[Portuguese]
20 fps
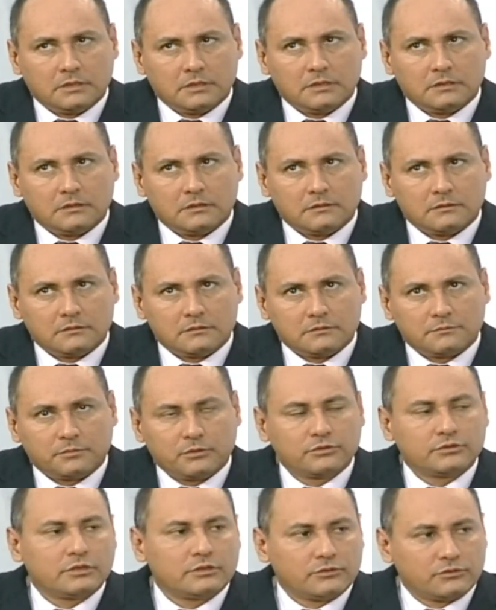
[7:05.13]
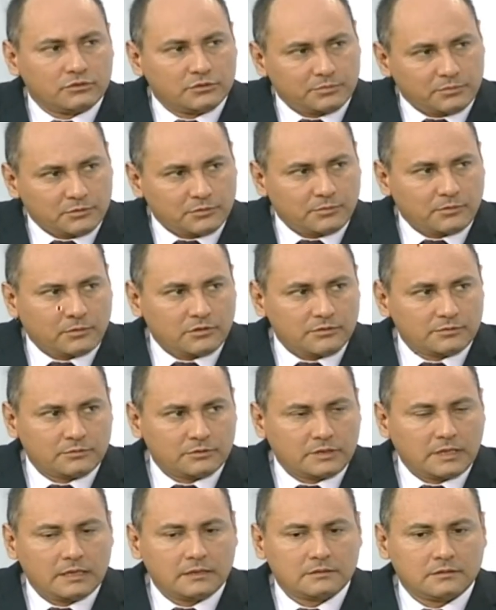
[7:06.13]
é, projeções para os
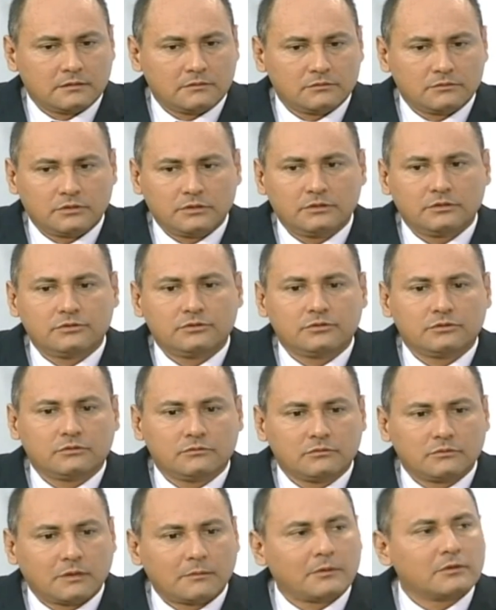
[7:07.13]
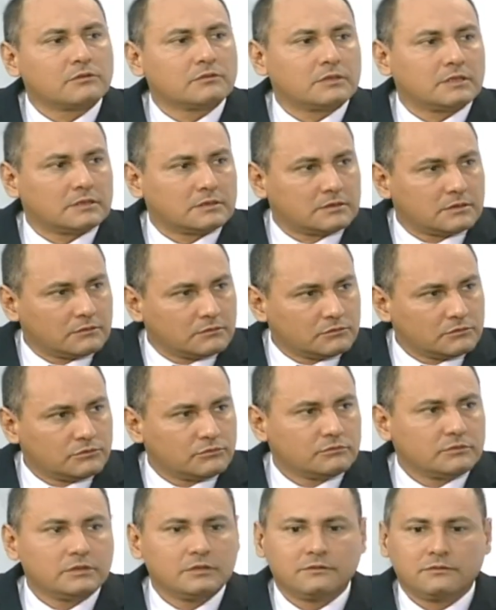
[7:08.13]
próximos 10 anos indicam a manutenção
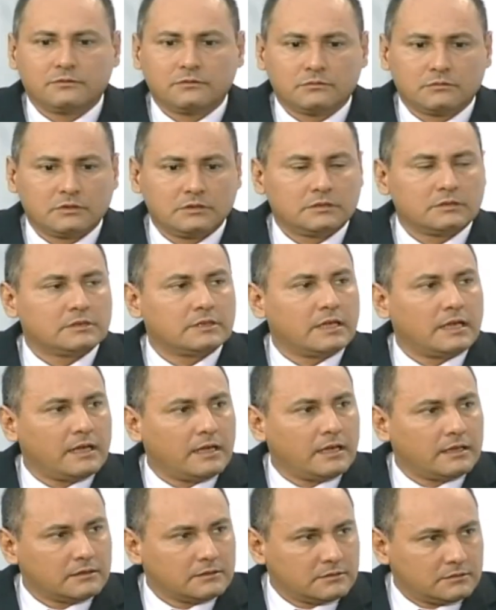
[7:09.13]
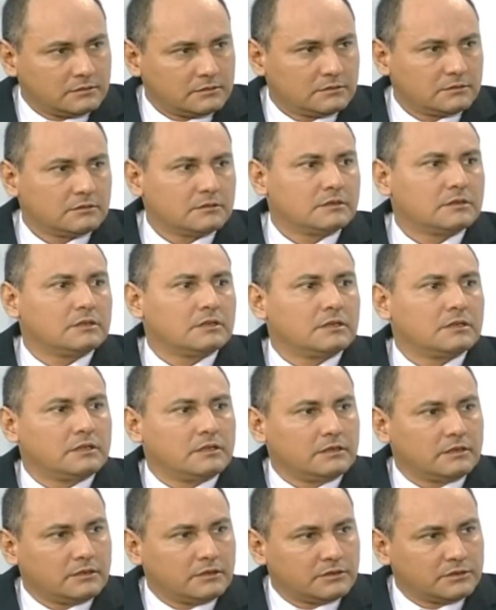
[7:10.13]
de um nível entre 10%
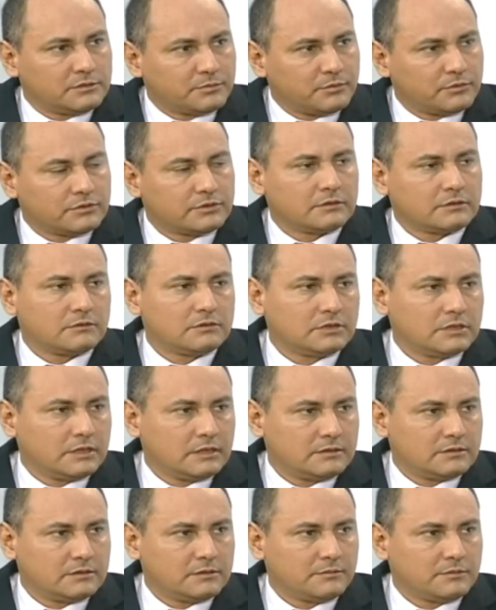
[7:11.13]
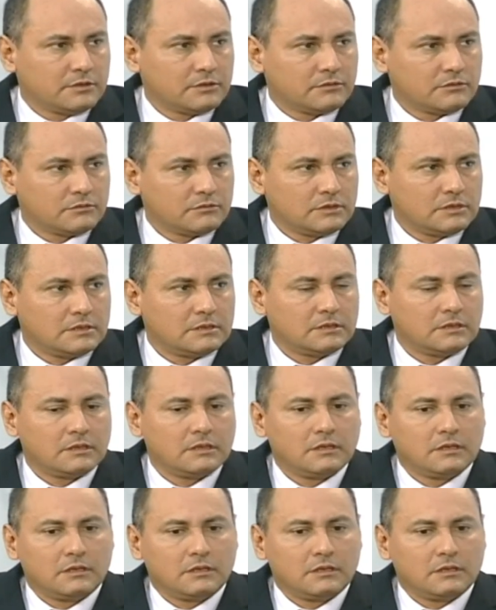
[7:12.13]
e 15% de crescimento. Né?